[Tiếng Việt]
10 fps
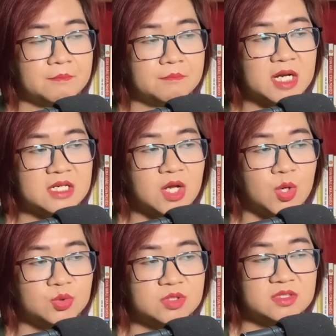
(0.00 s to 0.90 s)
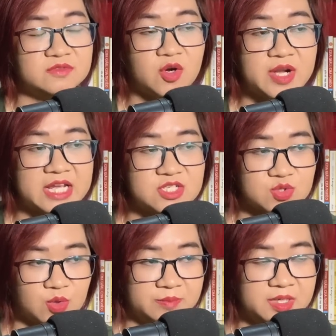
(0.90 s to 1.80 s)
Bắt đầu từ võ đài
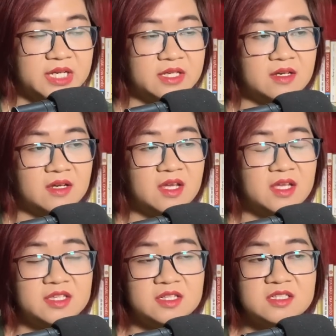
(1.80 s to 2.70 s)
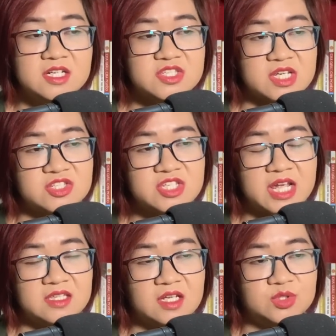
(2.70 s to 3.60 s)
số 10, những người sẵn
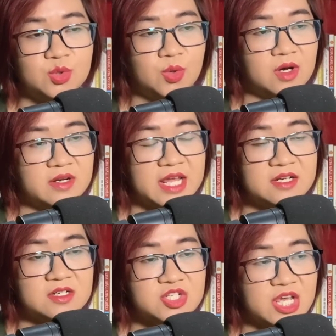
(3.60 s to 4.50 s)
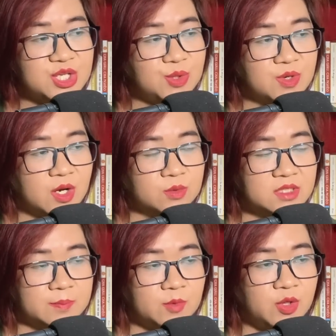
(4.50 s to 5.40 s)
sàng nhận thua đã đưa ra yêu cầu
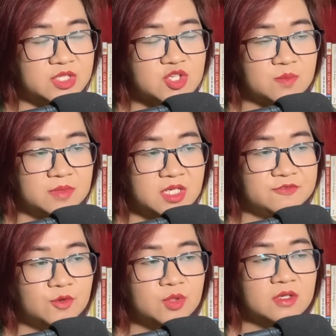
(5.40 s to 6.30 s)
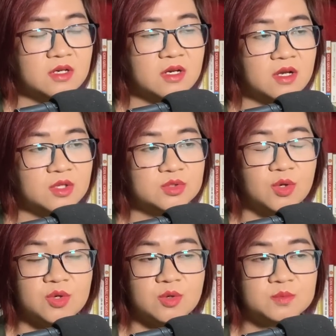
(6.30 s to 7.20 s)
tập luyện trong 10 phút,
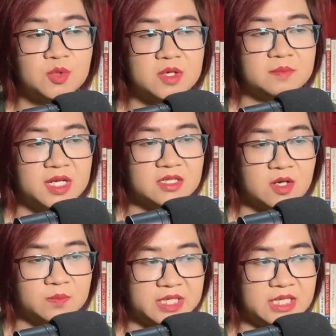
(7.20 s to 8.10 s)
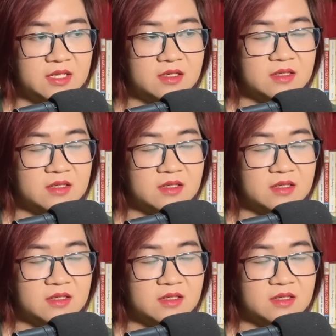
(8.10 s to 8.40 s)
tôi cũng thuận miệng đồng ý.